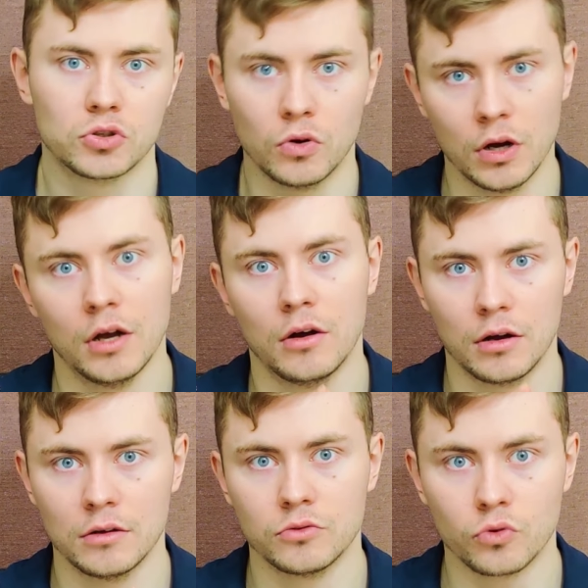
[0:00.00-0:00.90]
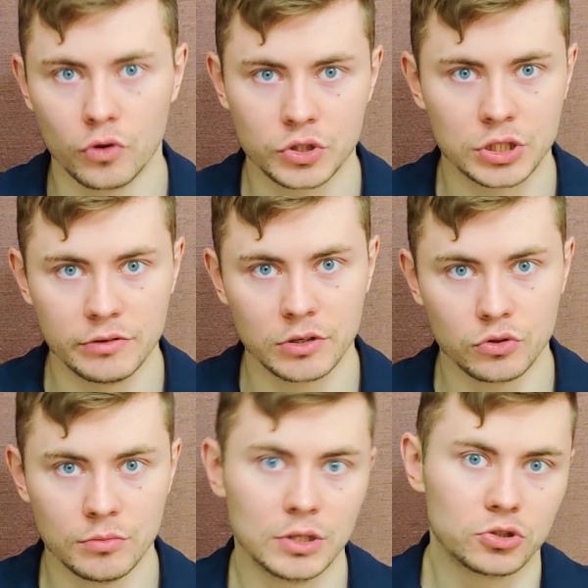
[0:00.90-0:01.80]
что другой человек
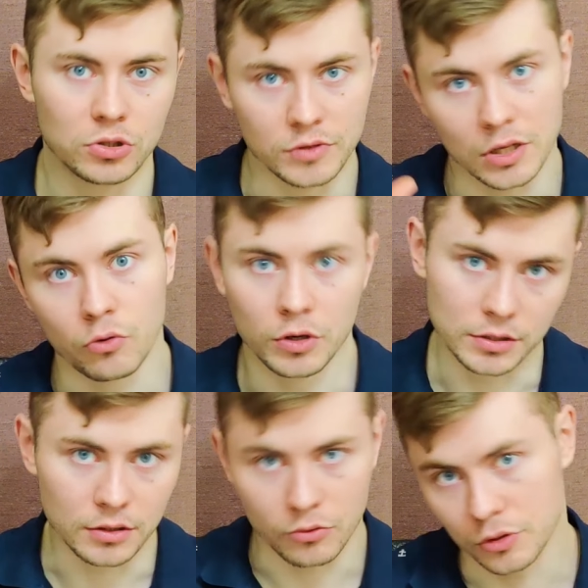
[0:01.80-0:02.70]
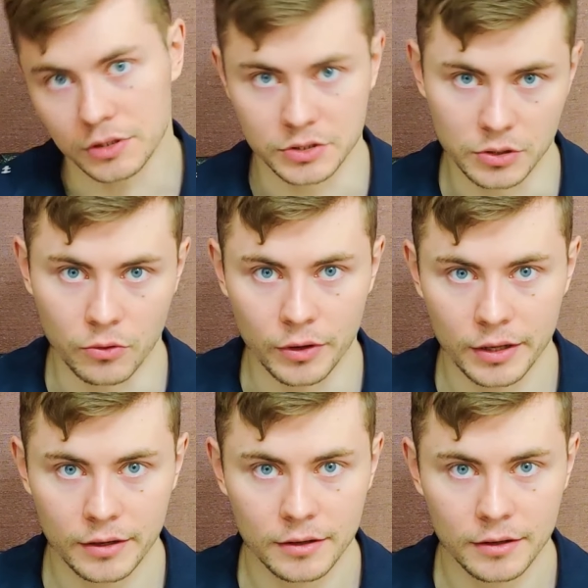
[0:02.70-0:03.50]
думает, что вы такой-то, такой-то, секой.